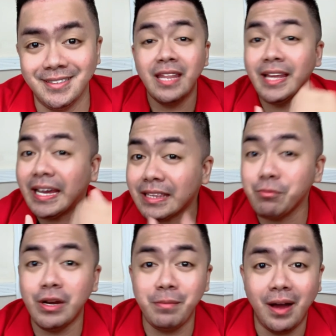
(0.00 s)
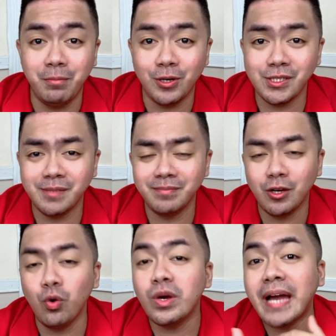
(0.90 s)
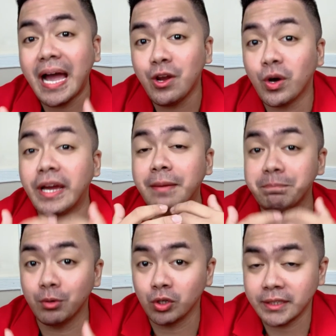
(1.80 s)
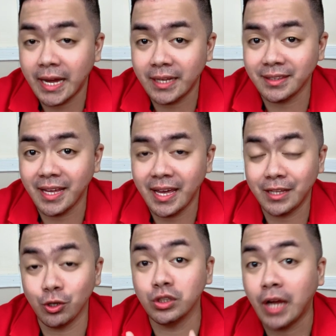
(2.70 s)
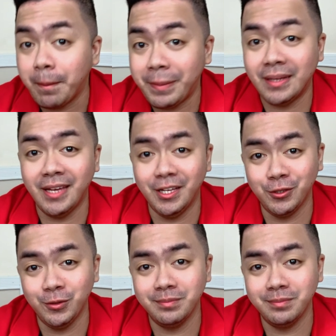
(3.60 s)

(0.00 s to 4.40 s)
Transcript: Nakita mo na mga boss kung gaano ka-importante itong topic na ito